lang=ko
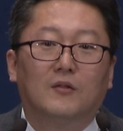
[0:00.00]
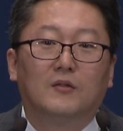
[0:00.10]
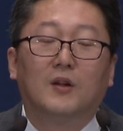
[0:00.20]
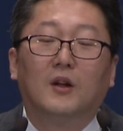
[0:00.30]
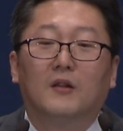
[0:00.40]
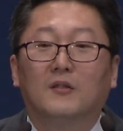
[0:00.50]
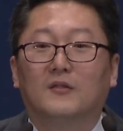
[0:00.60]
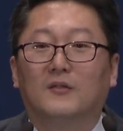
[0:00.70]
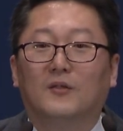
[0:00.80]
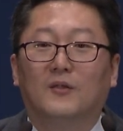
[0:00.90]
그래?
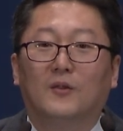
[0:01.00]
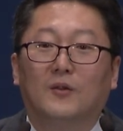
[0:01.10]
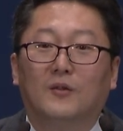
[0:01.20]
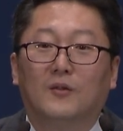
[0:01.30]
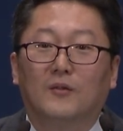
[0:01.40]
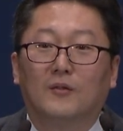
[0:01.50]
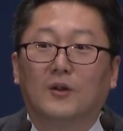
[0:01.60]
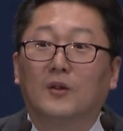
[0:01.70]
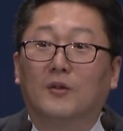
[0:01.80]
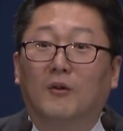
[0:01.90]

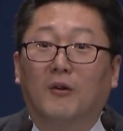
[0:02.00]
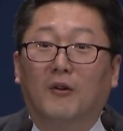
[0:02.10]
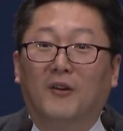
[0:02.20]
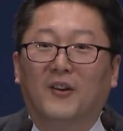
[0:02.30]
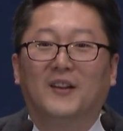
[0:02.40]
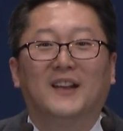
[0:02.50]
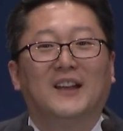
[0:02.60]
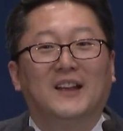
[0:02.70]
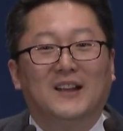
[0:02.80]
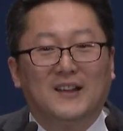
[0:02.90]
그래서
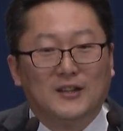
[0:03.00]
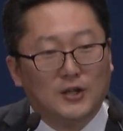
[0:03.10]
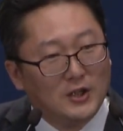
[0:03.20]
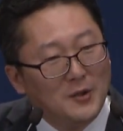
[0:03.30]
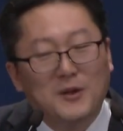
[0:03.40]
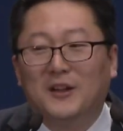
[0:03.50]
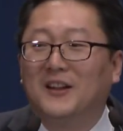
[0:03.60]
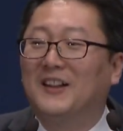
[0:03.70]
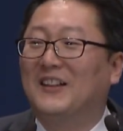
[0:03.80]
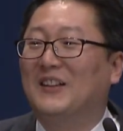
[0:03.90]

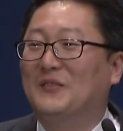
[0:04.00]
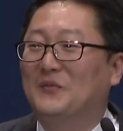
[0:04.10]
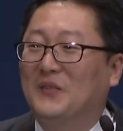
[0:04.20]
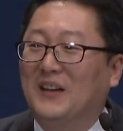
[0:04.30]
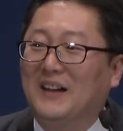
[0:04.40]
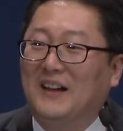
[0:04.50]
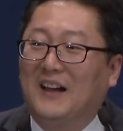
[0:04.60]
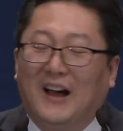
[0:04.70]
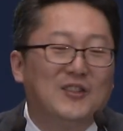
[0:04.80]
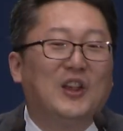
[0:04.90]
이러면안
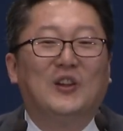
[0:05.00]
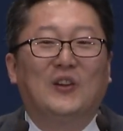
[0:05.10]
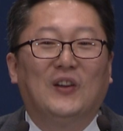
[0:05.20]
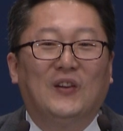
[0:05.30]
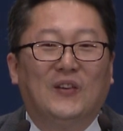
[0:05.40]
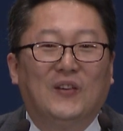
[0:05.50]
되는 거예요.